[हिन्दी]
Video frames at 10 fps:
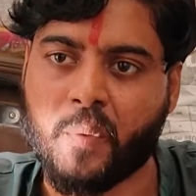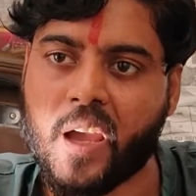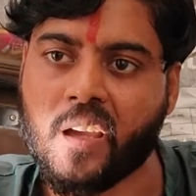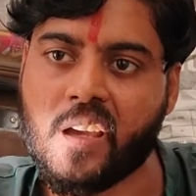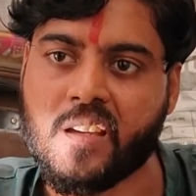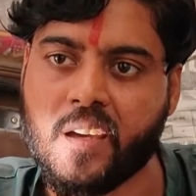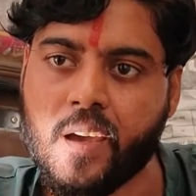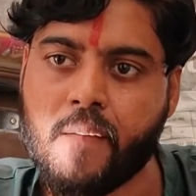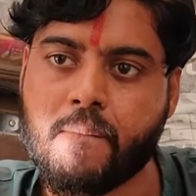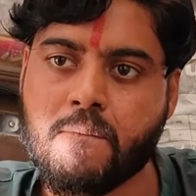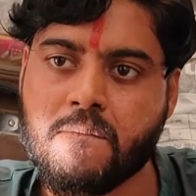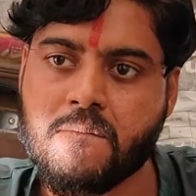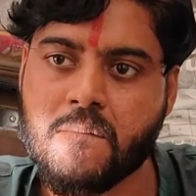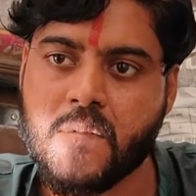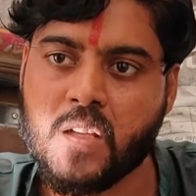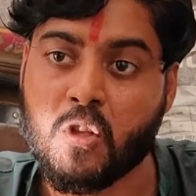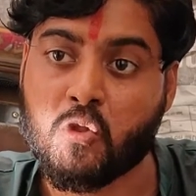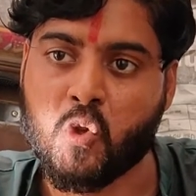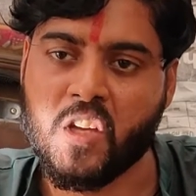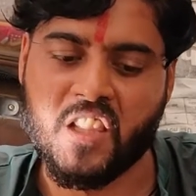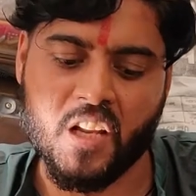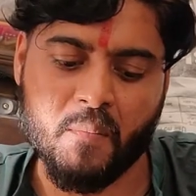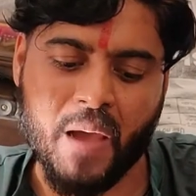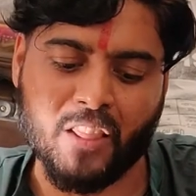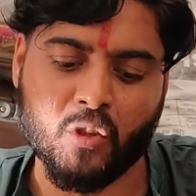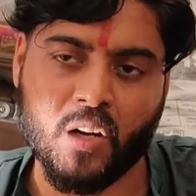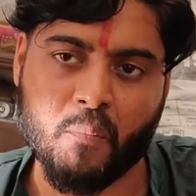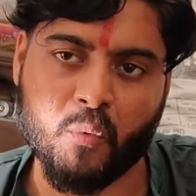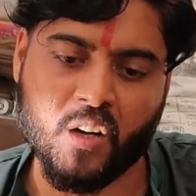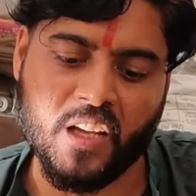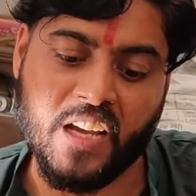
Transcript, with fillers: फेंकेंगे तो दो दिन बाद तोहरा बॉडी